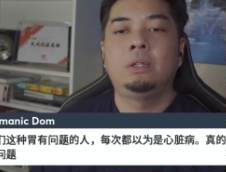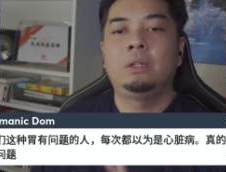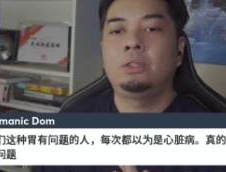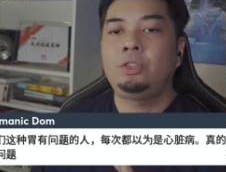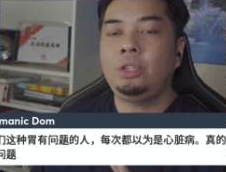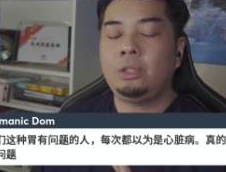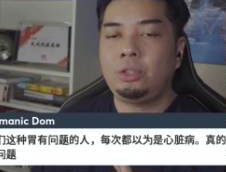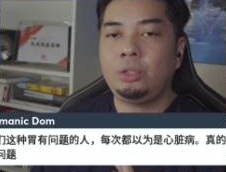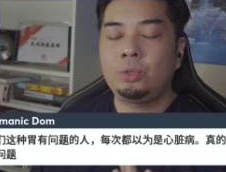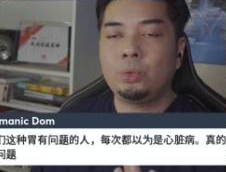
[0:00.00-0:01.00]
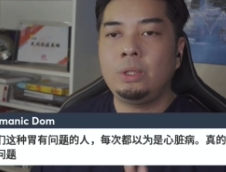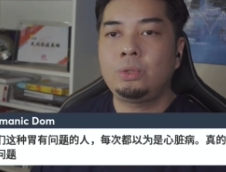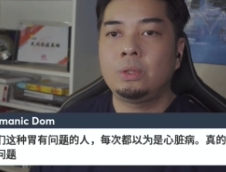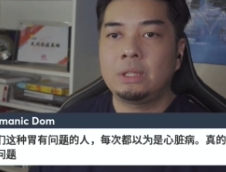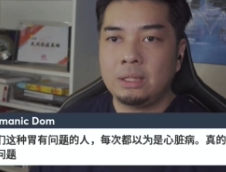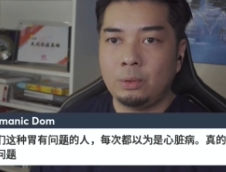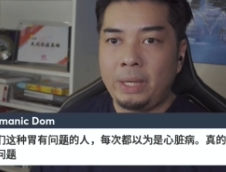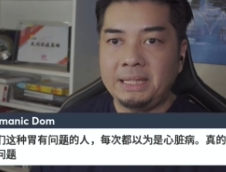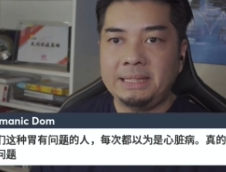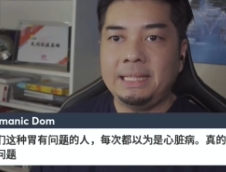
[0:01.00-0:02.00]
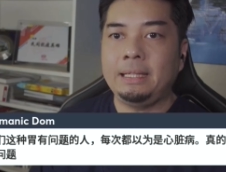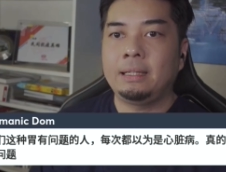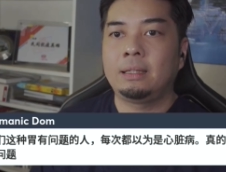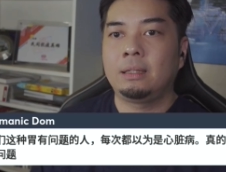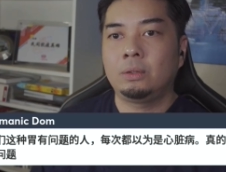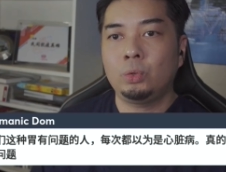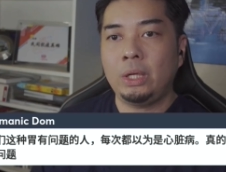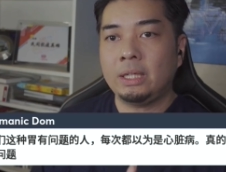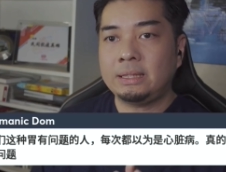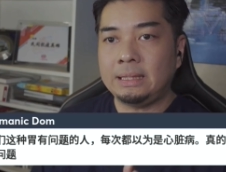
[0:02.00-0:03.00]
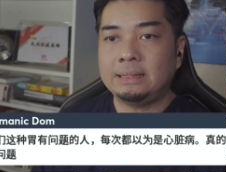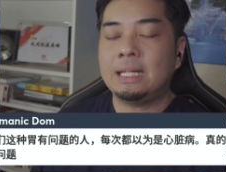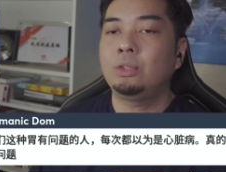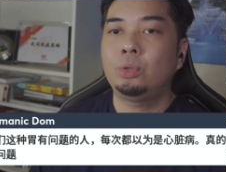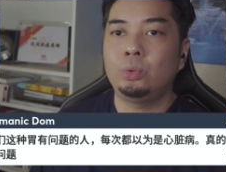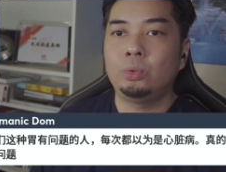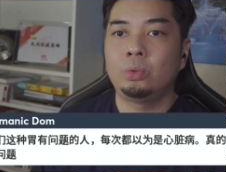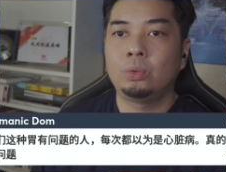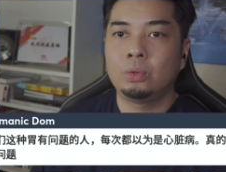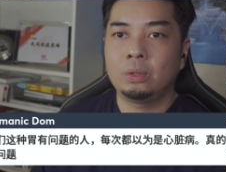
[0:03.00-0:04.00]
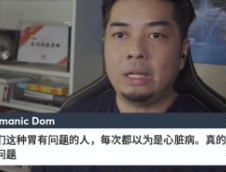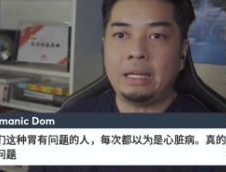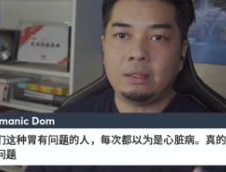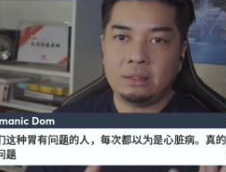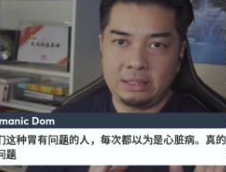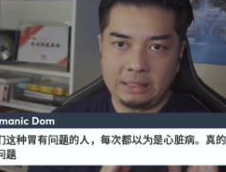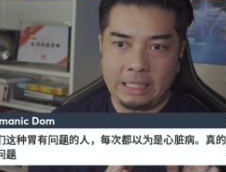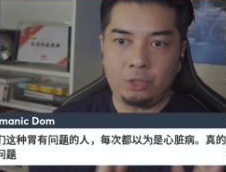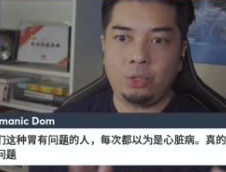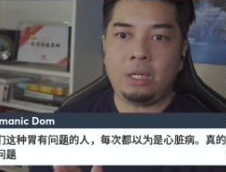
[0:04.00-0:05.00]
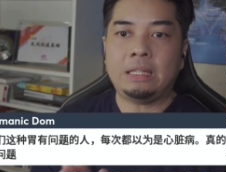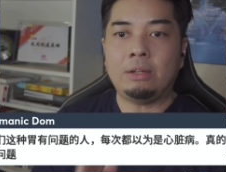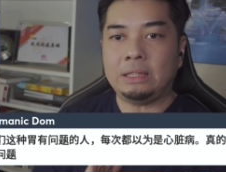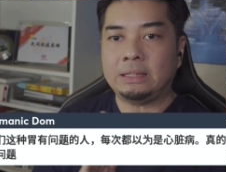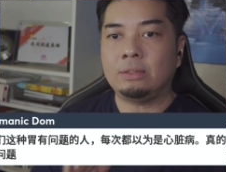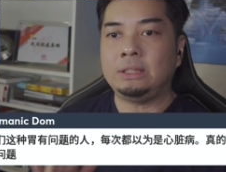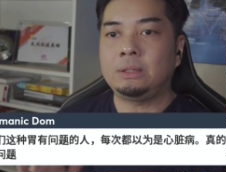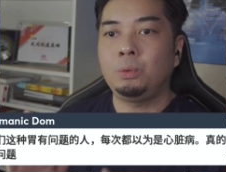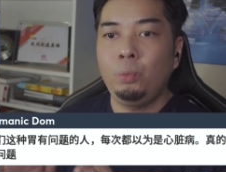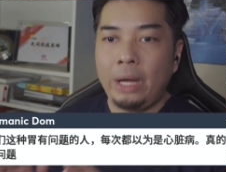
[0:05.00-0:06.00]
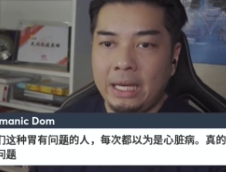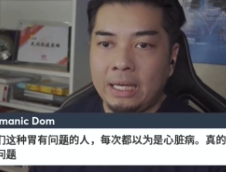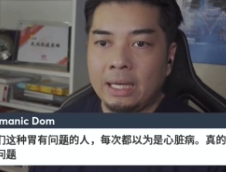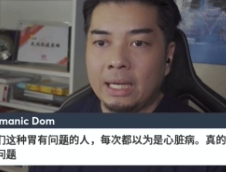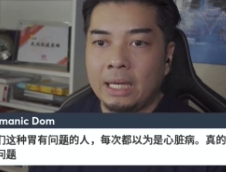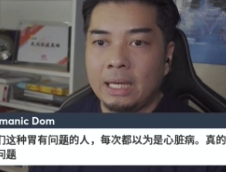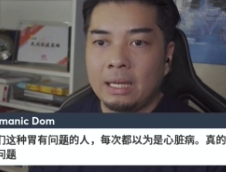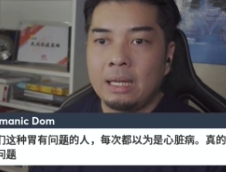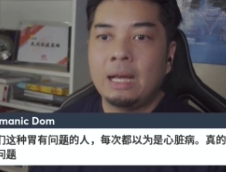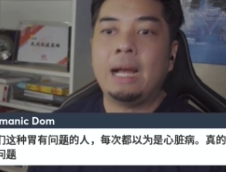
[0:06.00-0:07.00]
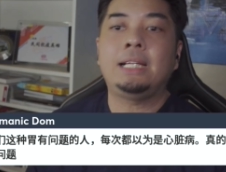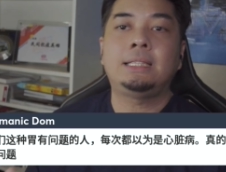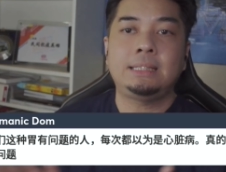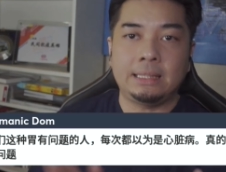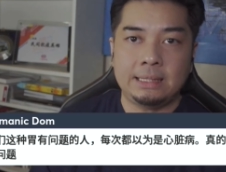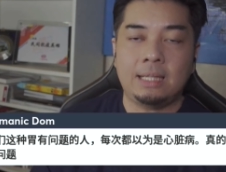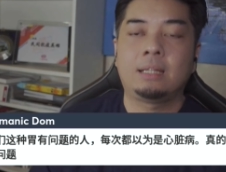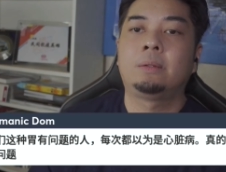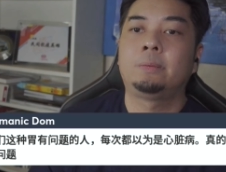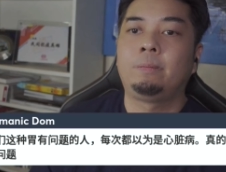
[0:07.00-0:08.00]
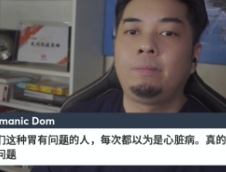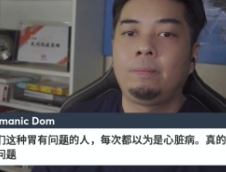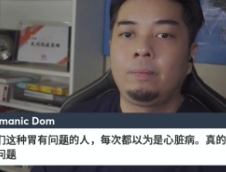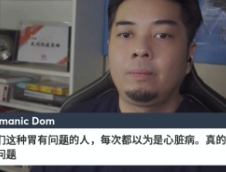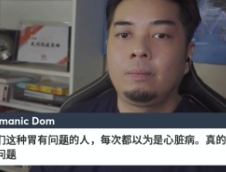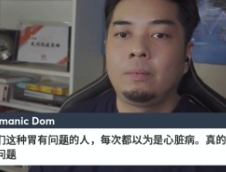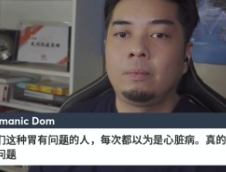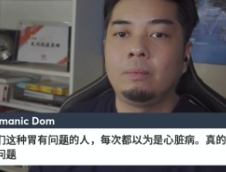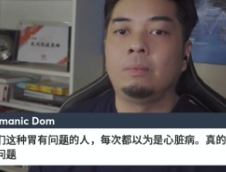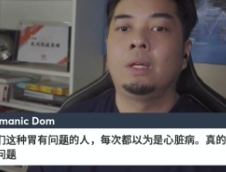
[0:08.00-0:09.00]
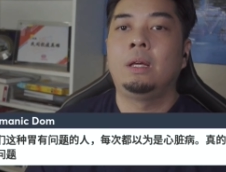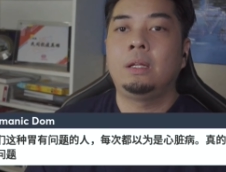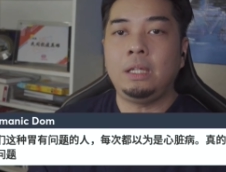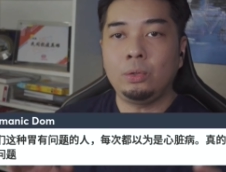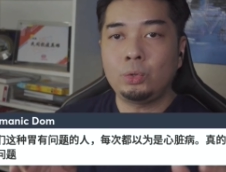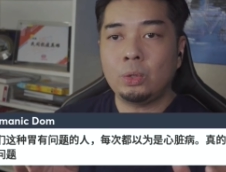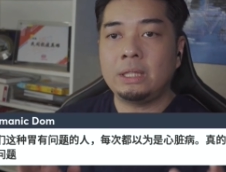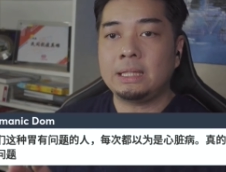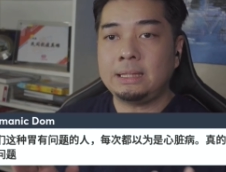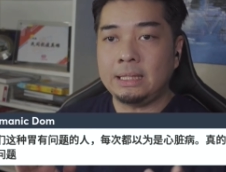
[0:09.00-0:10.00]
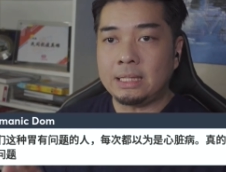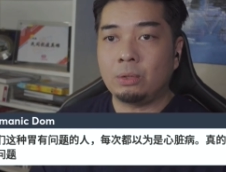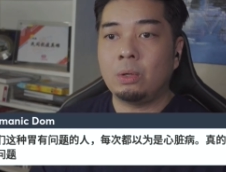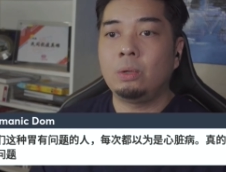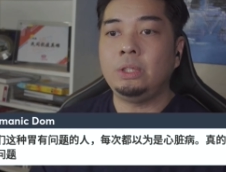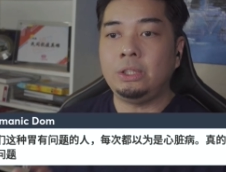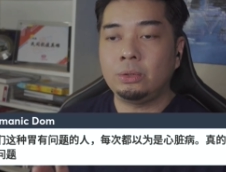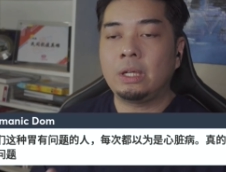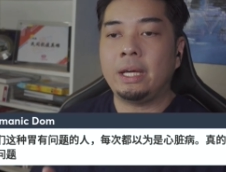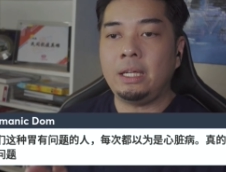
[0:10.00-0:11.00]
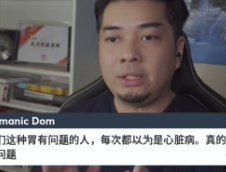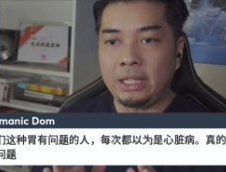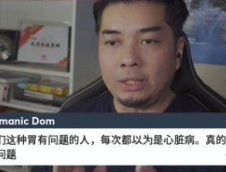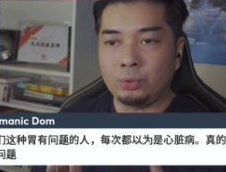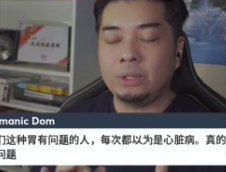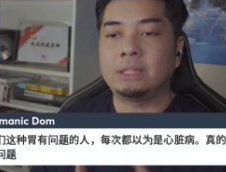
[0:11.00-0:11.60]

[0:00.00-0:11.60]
去去做一做这个胃镜，做一个心脏图，来解决到底到底是胃还是心脏。嗯，你有做了这个检查过后，你就可以解除你这